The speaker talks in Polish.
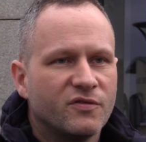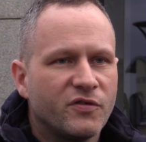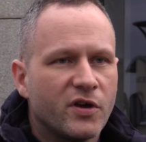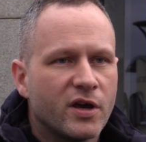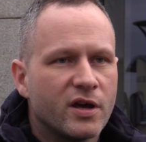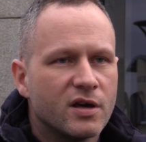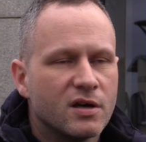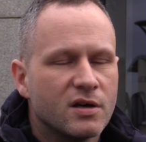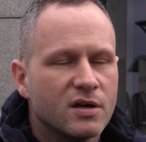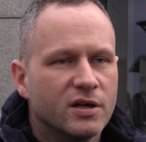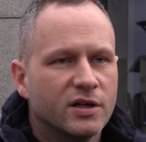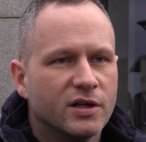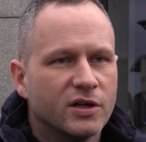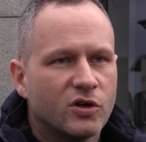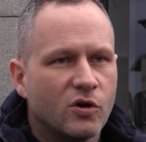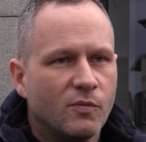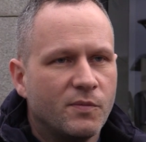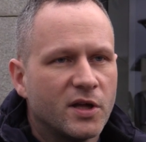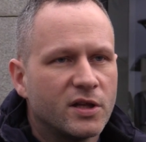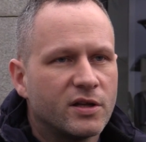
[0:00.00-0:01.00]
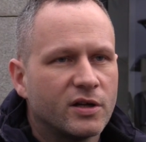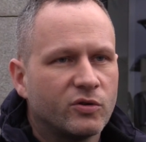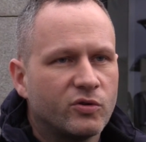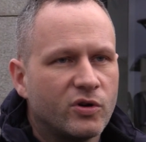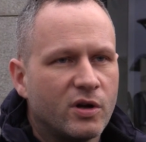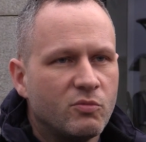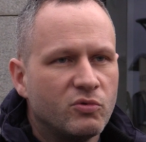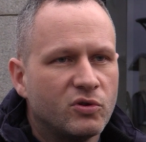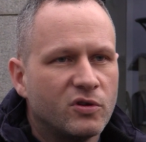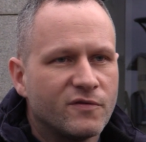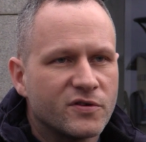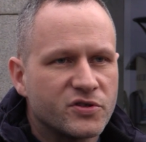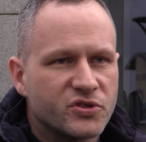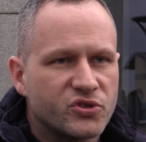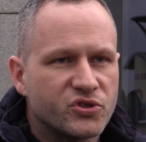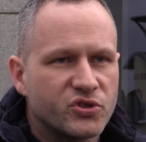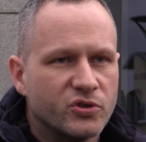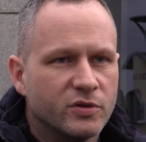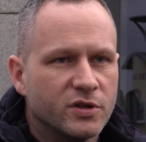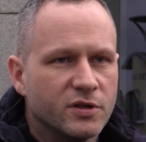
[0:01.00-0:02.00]
dwie e, kobiety, które mu
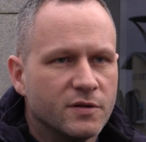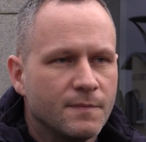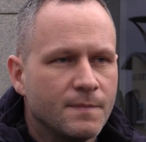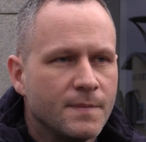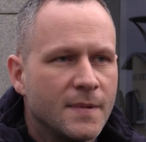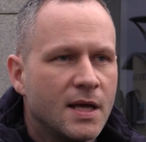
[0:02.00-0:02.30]
towarzyszyły